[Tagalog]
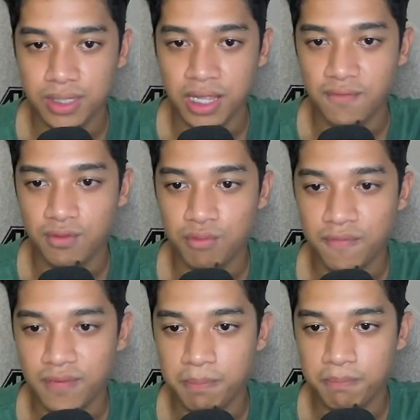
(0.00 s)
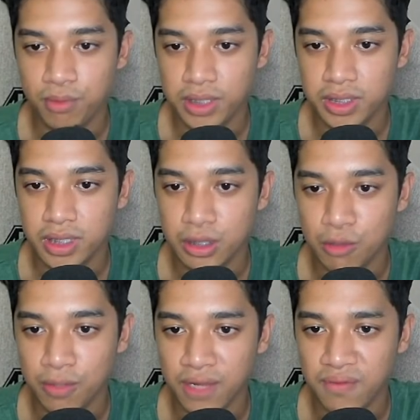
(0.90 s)
Whenever we flip bullish
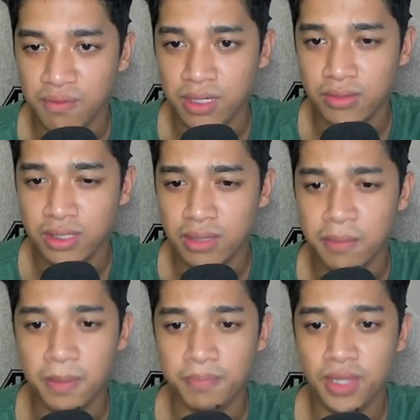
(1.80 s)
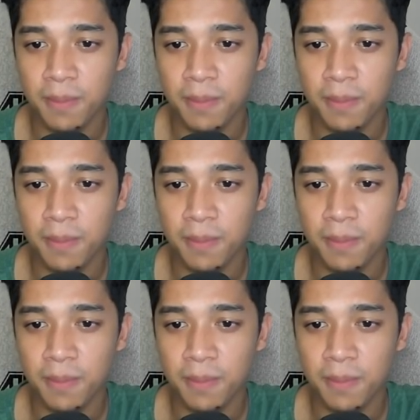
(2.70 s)
dito, whenever magkaroon tayo ng pump,